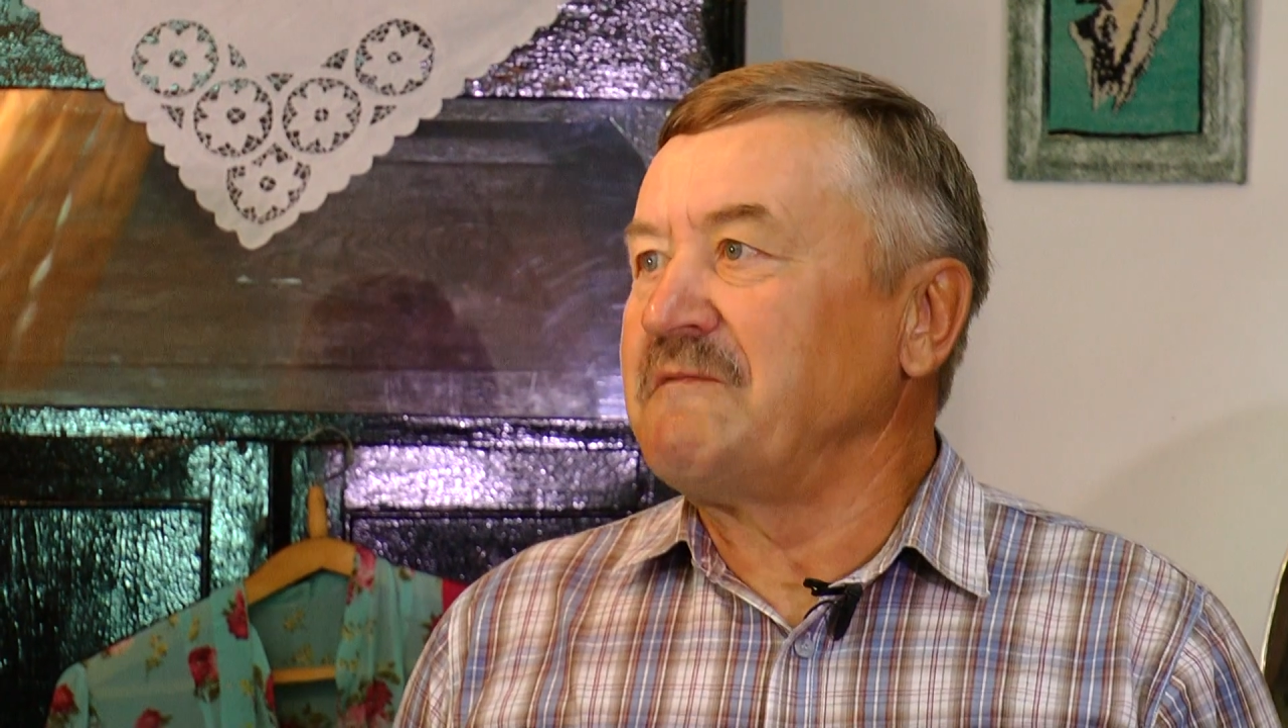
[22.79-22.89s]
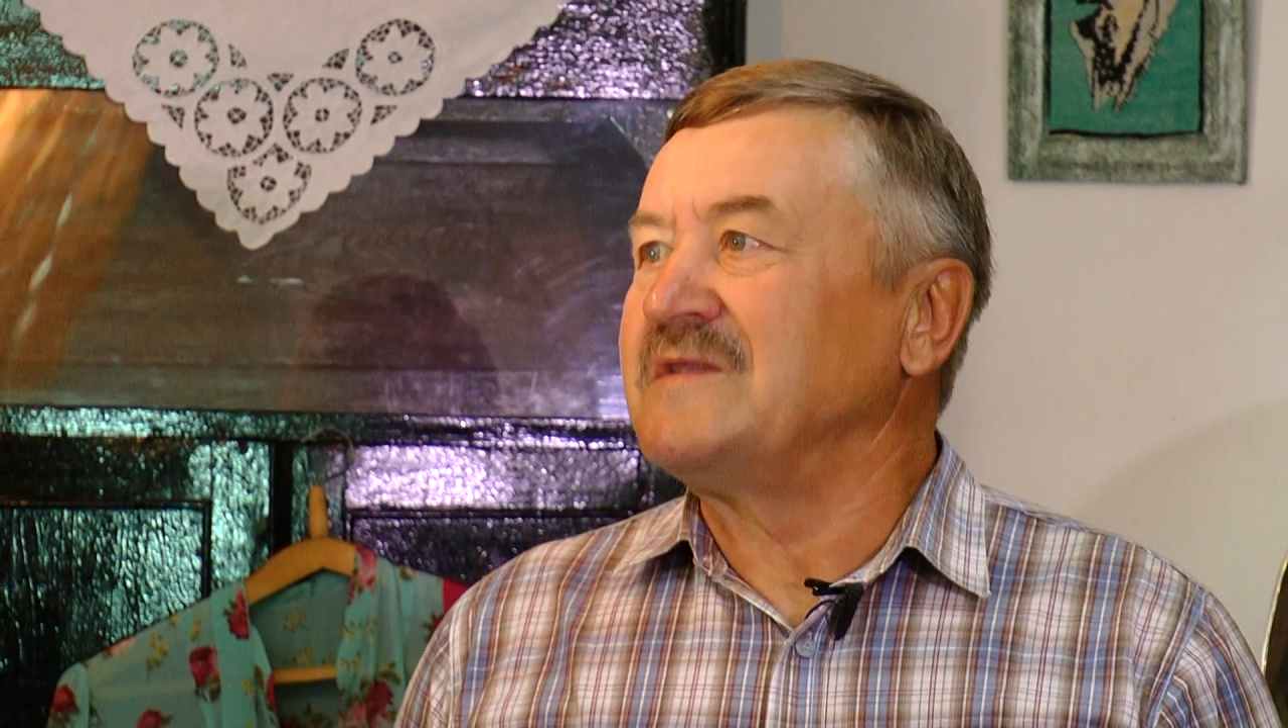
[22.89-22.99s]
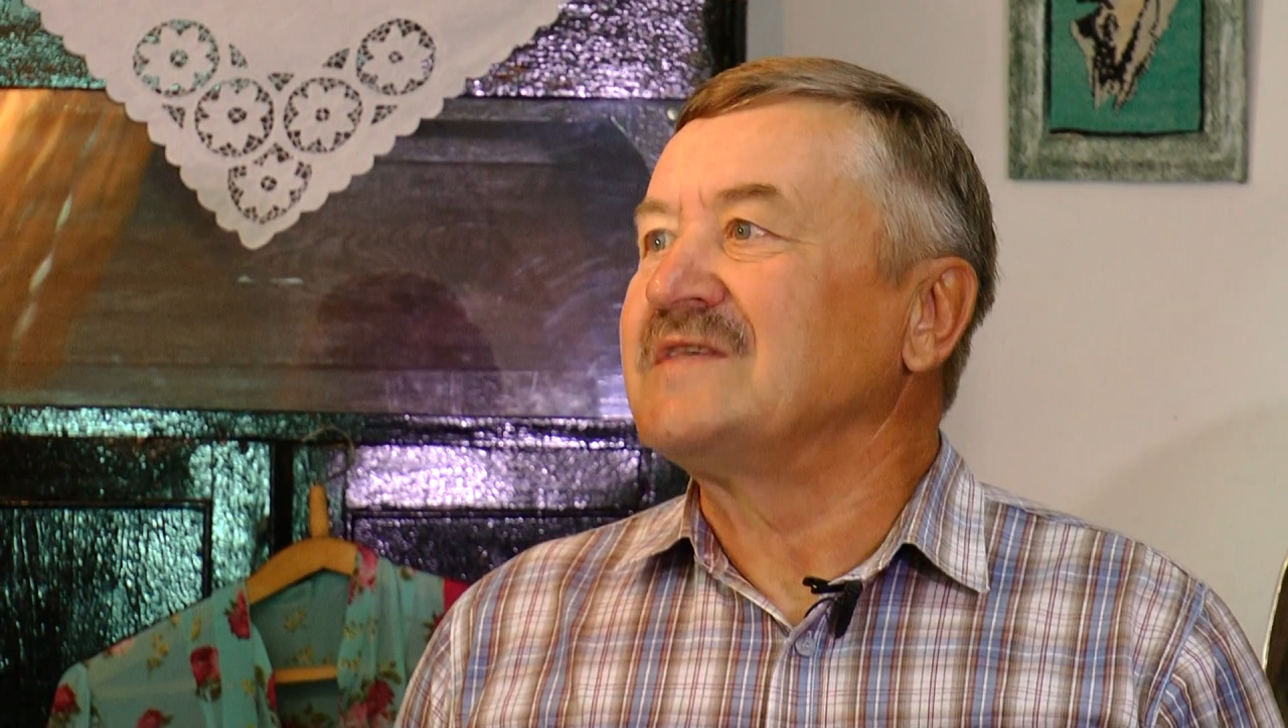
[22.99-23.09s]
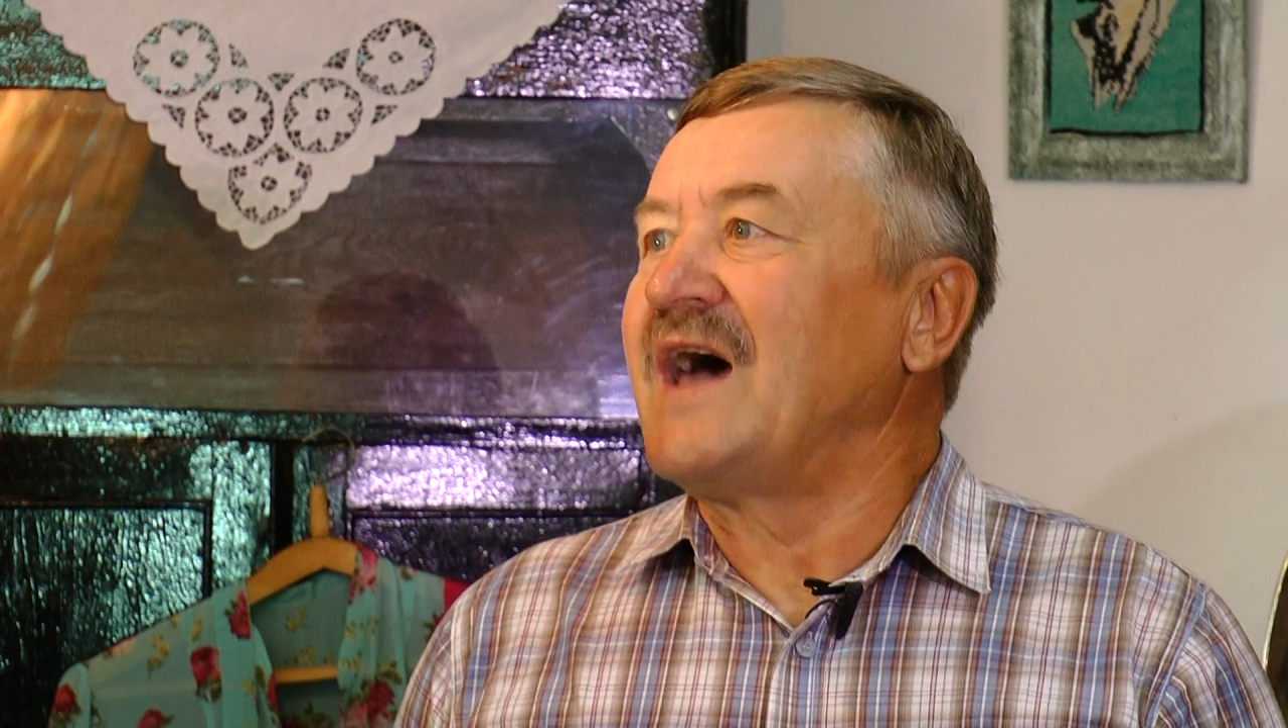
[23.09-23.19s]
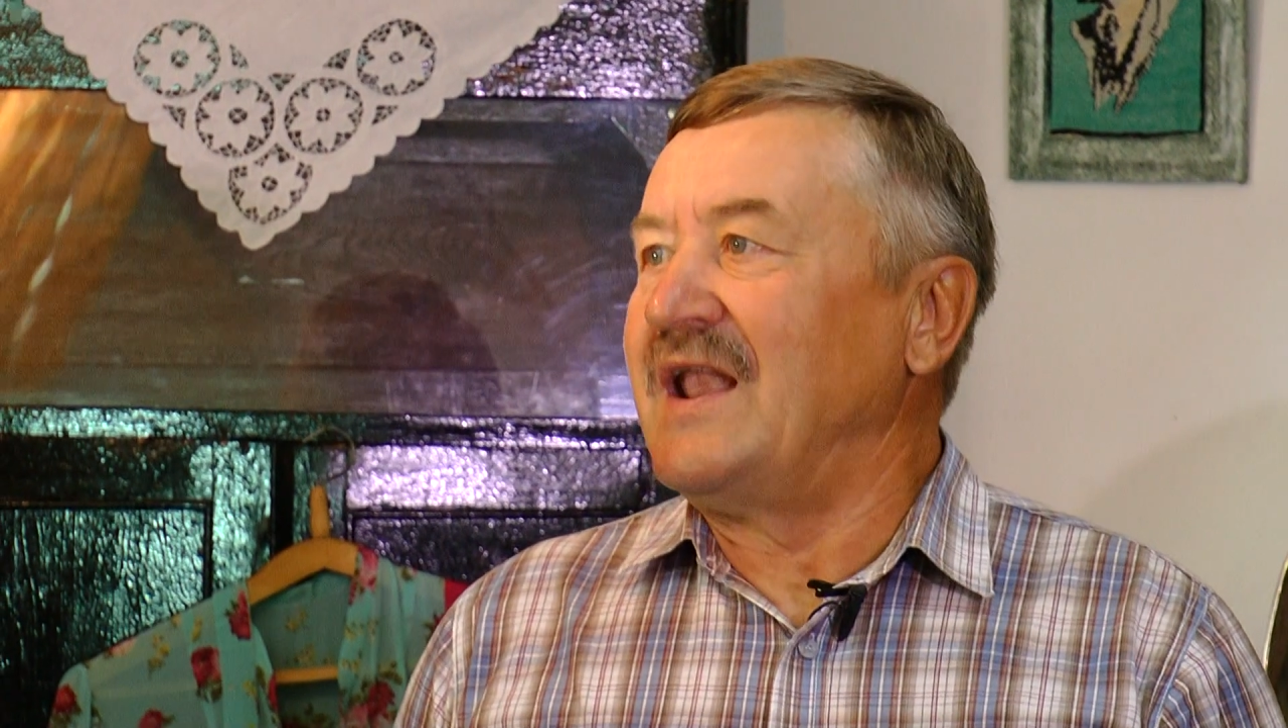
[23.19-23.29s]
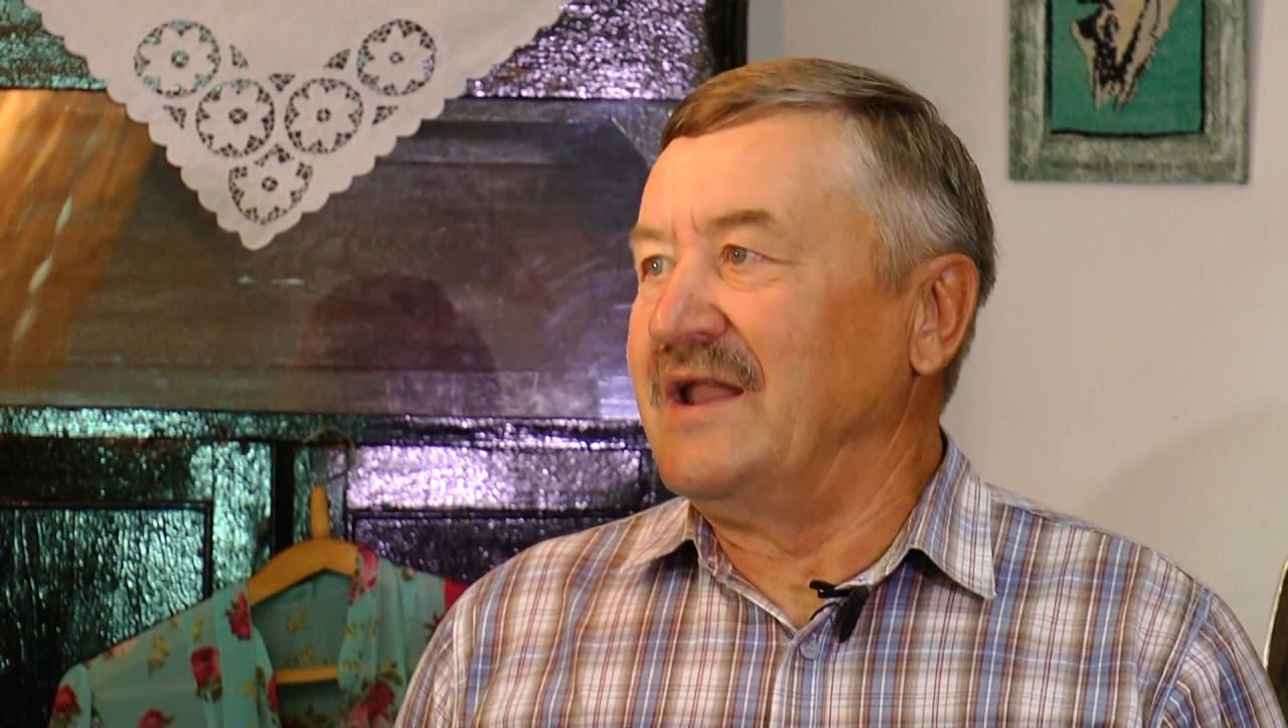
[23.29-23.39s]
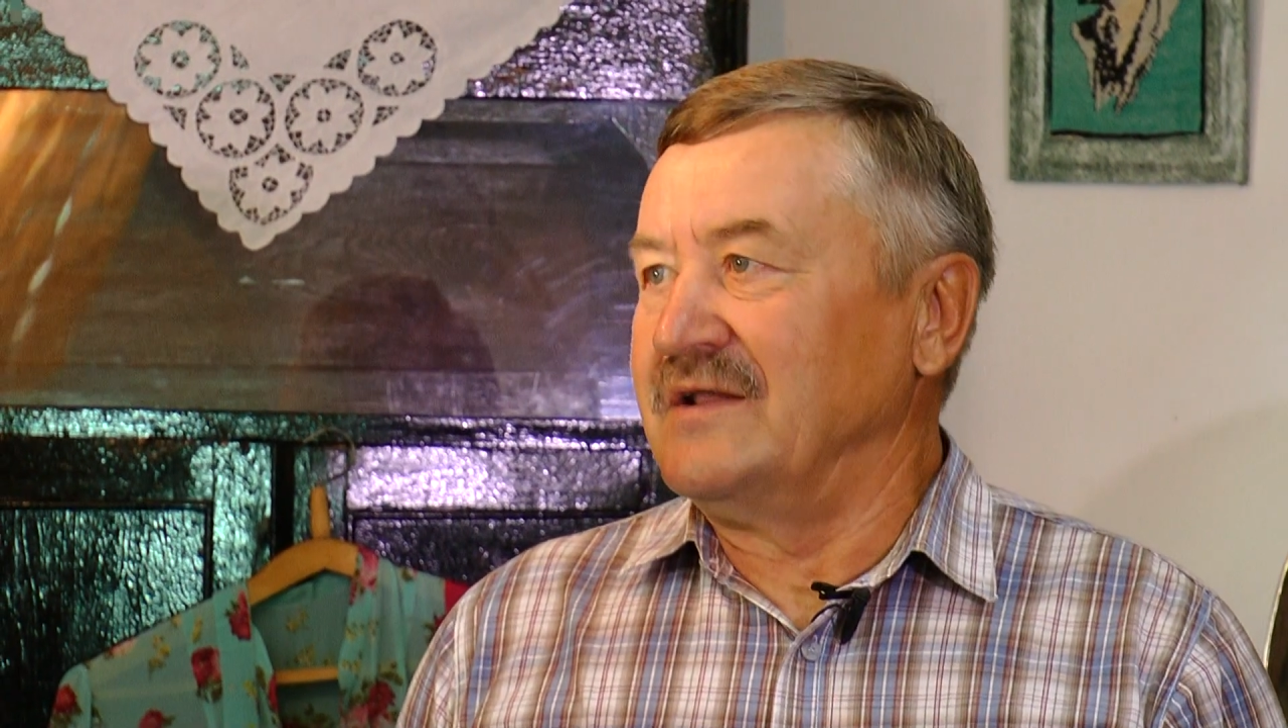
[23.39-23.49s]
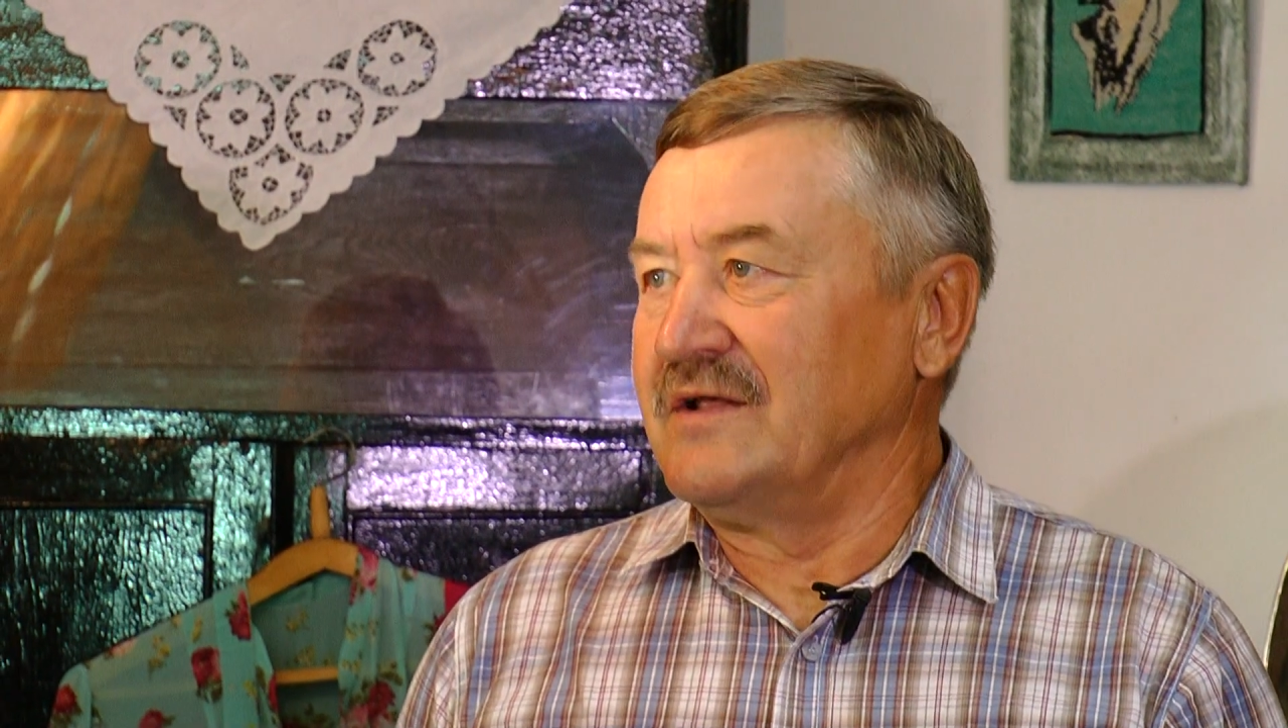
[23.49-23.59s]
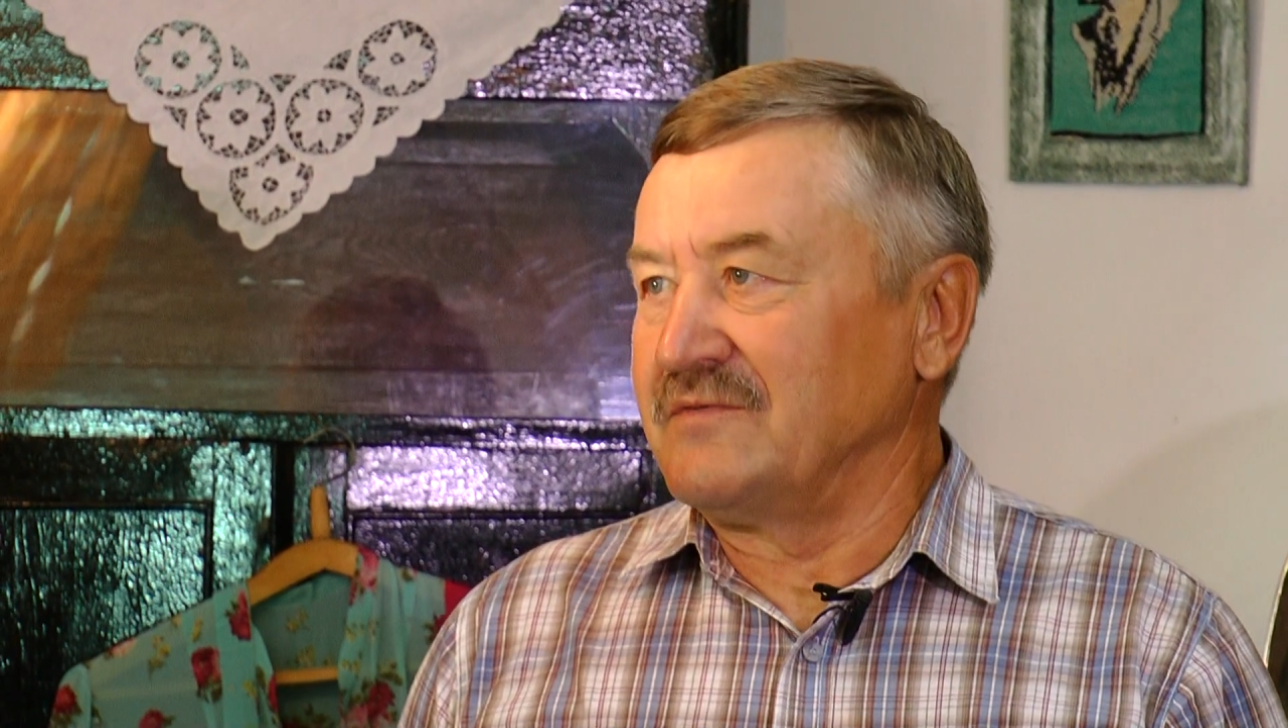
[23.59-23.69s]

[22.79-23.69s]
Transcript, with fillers: официальное